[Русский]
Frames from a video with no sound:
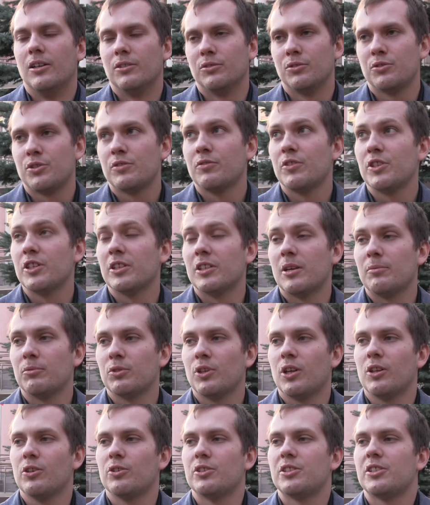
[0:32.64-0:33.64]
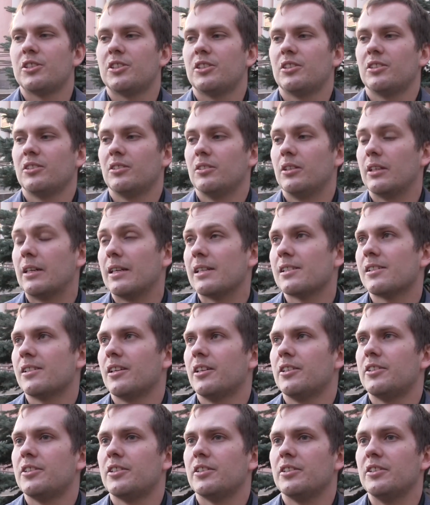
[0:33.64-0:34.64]
Ну, сегодня нам удалось э,
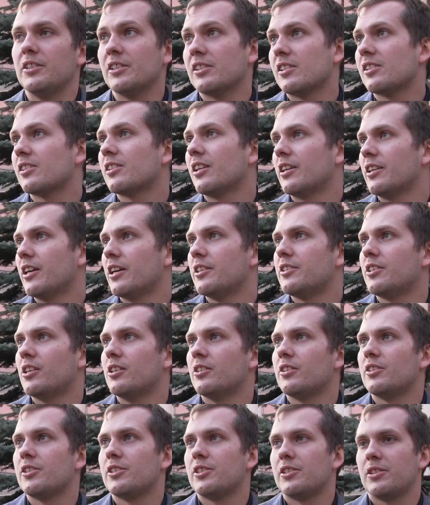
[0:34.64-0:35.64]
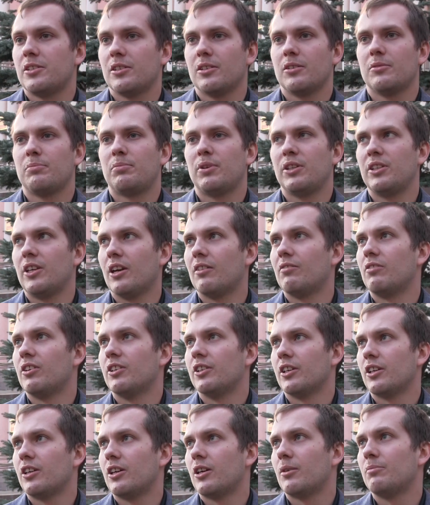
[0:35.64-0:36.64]
доказать несостоятельность э,
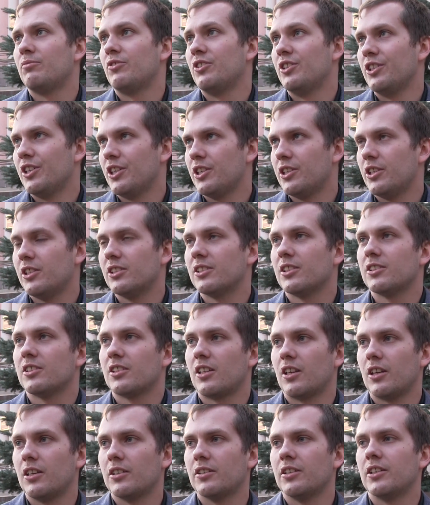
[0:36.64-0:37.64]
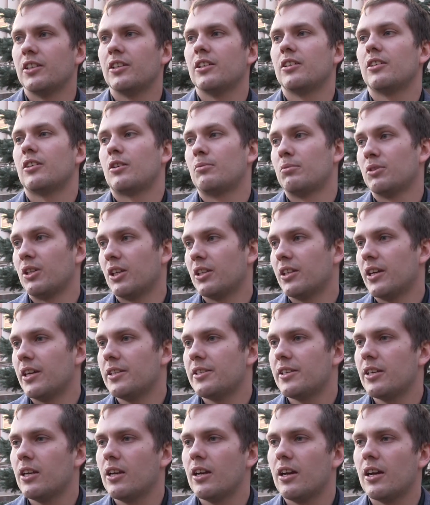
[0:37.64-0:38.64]
предъявленных обвинений со стороны
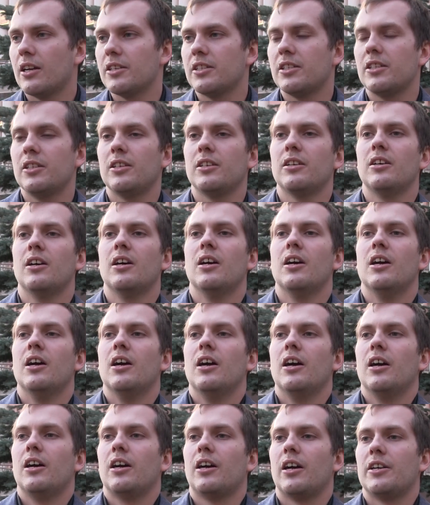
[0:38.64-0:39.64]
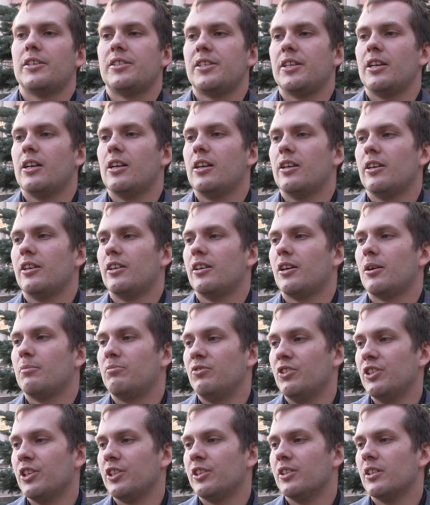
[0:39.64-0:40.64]
работодателя. Они хотели
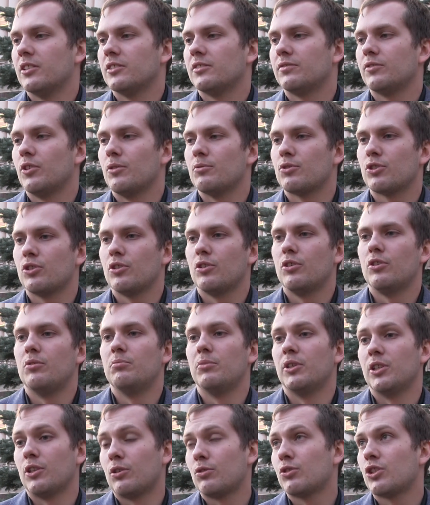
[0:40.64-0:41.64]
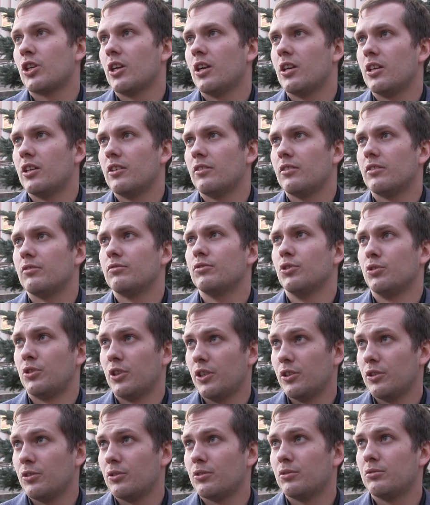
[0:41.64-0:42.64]
обвинить нас в том, что мы нарушали
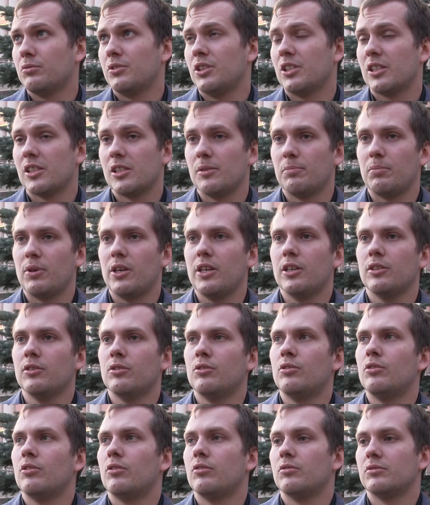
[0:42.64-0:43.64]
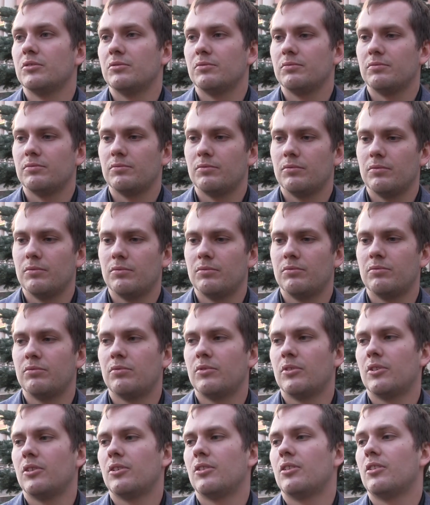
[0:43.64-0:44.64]
внутреннюю дисциплину,
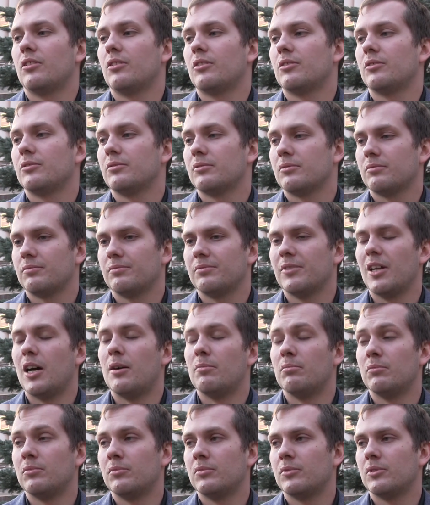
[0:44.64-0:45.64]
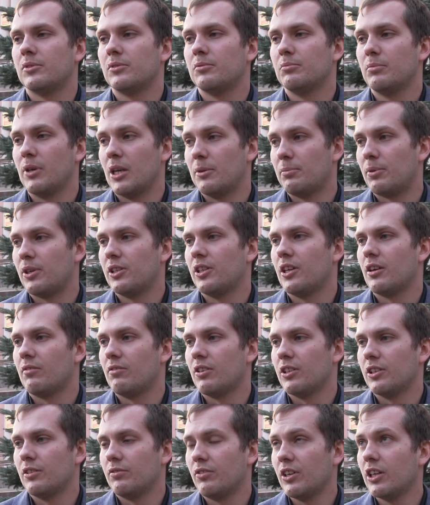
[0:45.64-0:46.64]
в, нам были
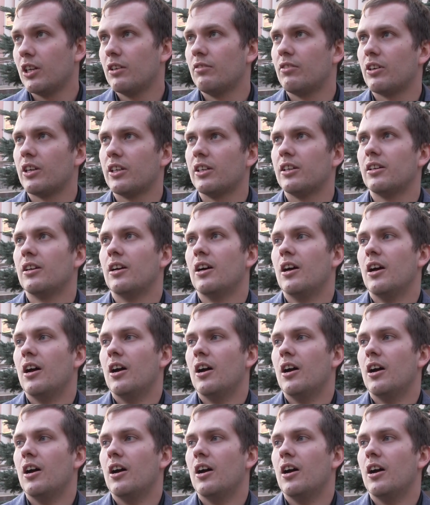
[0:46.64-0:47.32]
предъявлены выговоры.